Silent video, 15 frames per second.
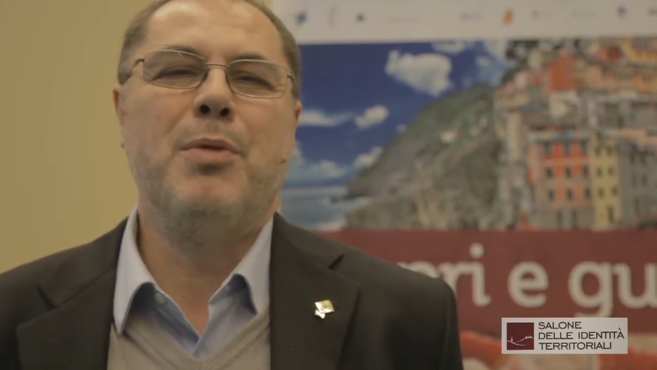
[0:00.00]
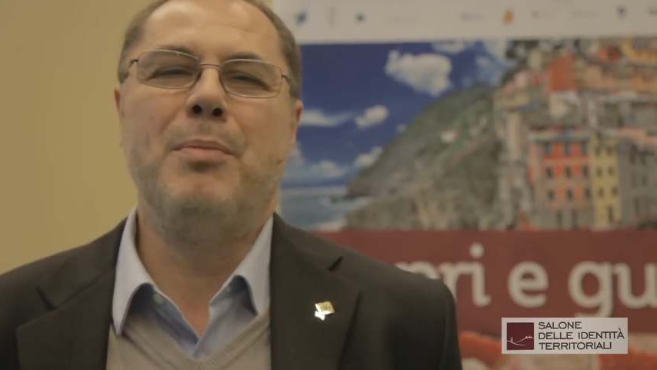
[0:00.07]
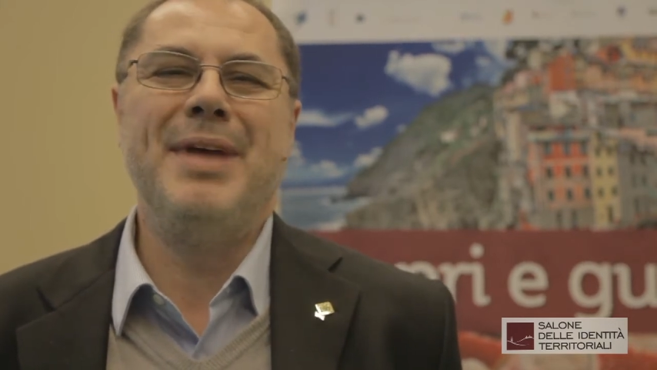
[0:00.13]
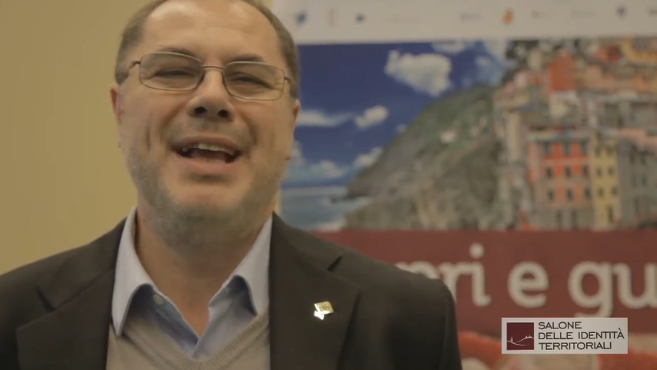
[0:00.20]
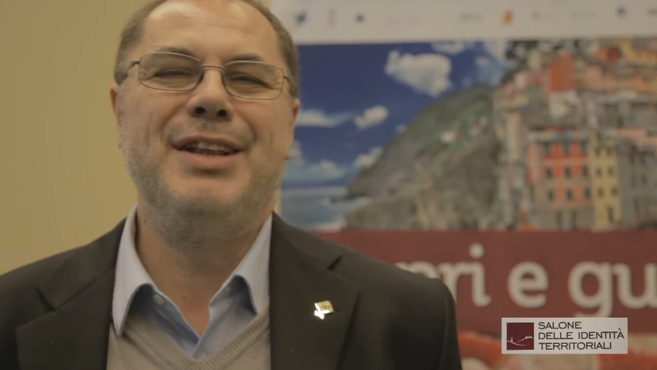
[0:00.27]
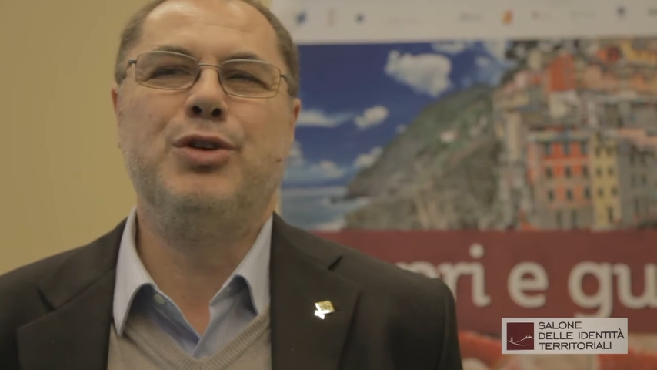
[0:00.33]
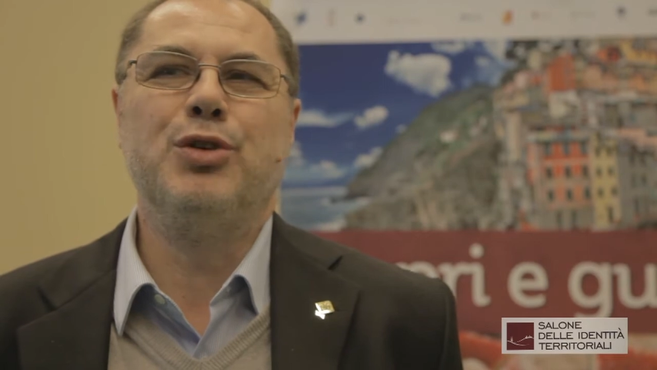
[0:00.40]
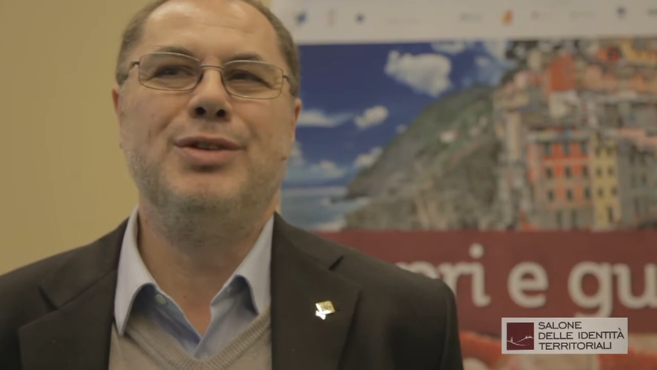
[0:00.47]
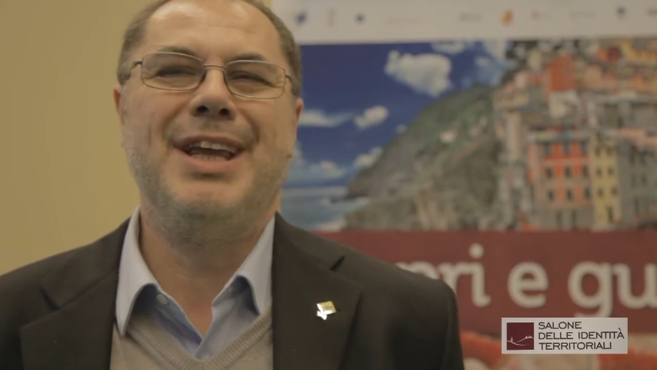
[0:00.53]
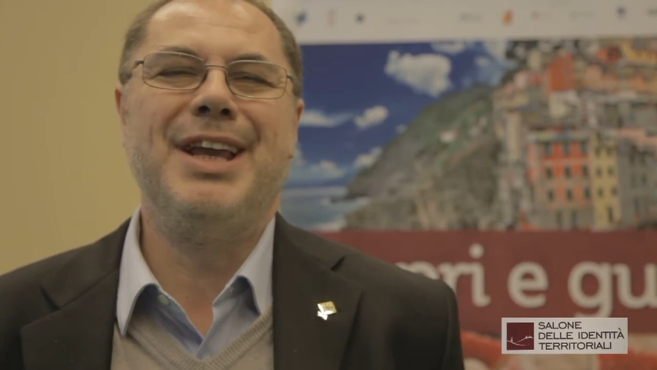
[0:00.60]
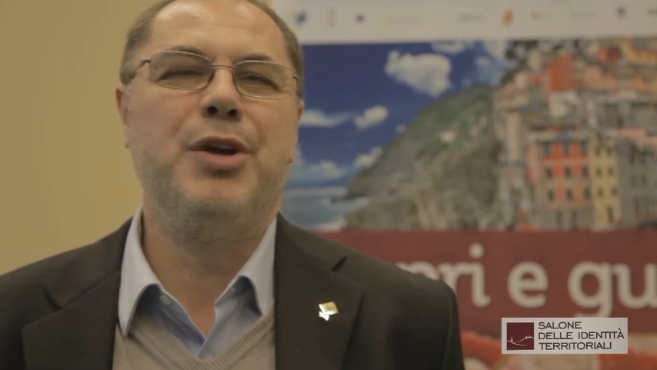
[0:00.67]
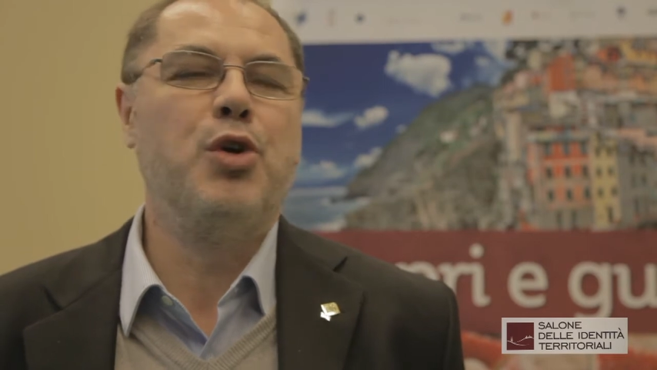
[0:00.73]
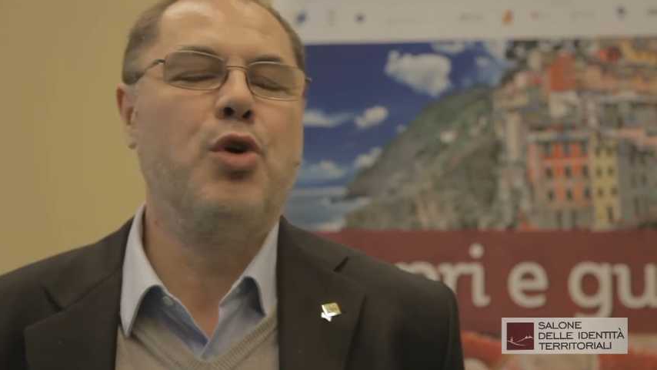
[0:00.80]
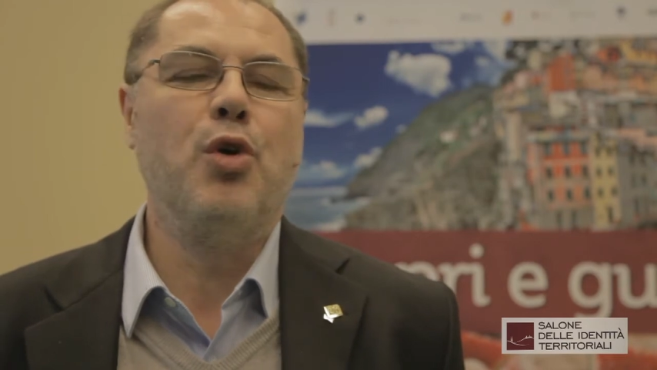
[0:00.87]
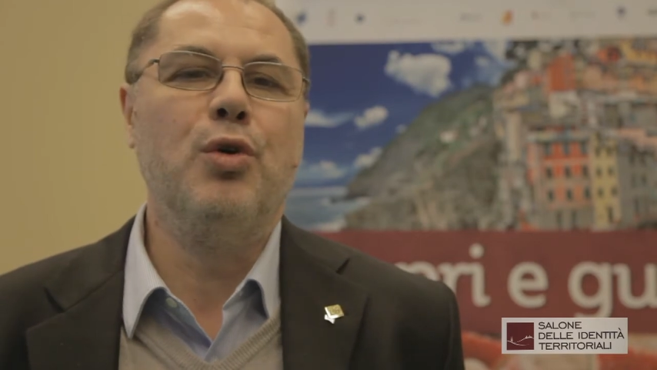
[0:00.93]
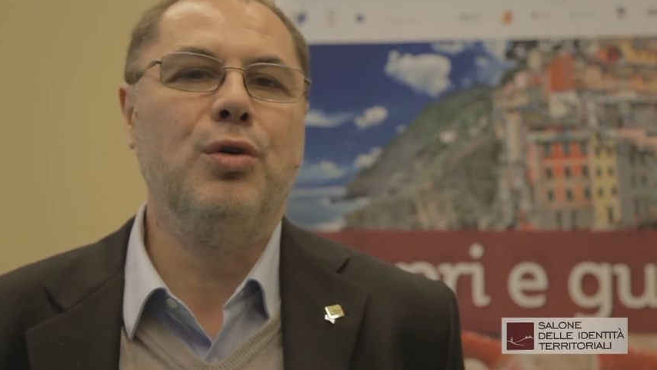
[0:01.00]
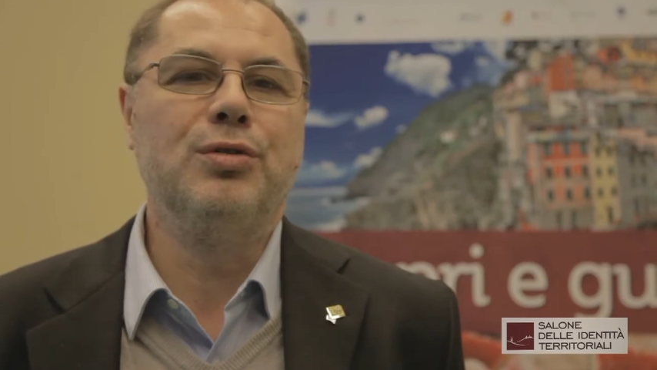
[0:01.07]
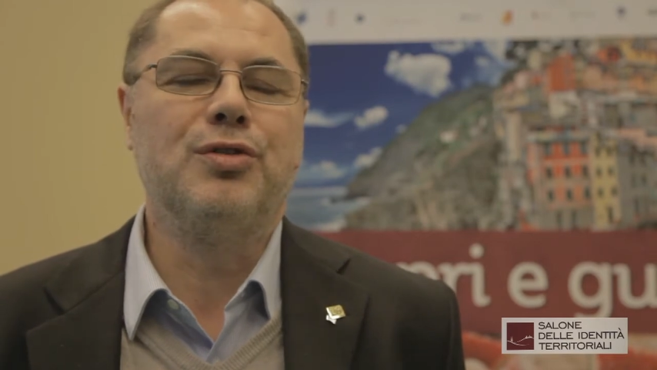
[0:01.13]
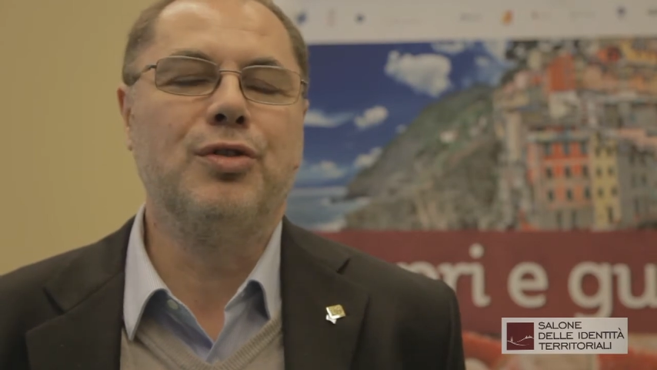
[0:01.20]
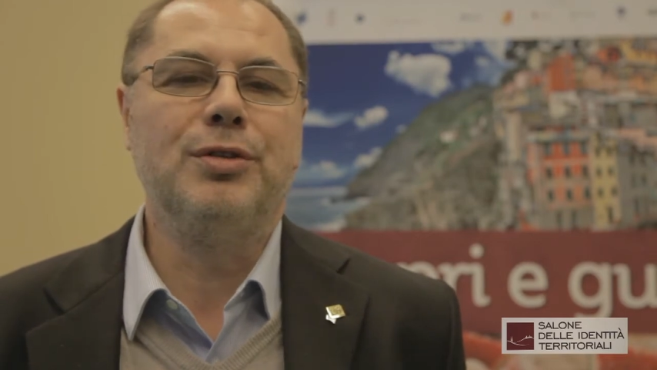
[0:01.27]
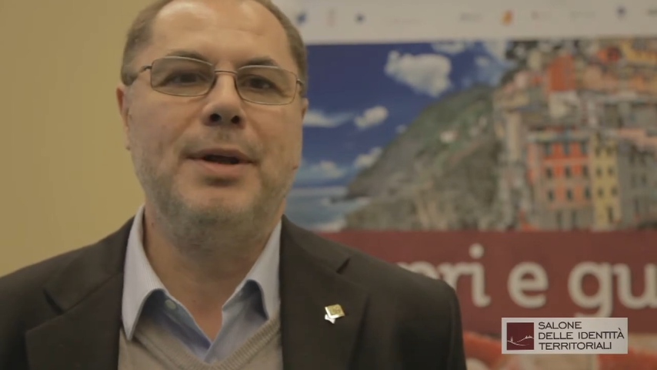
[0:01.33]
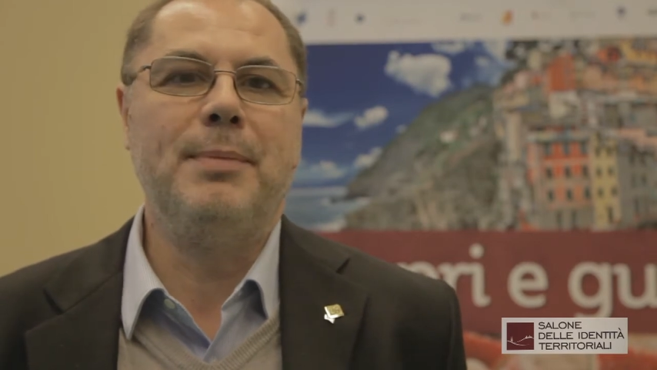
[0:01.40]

momento di incontro,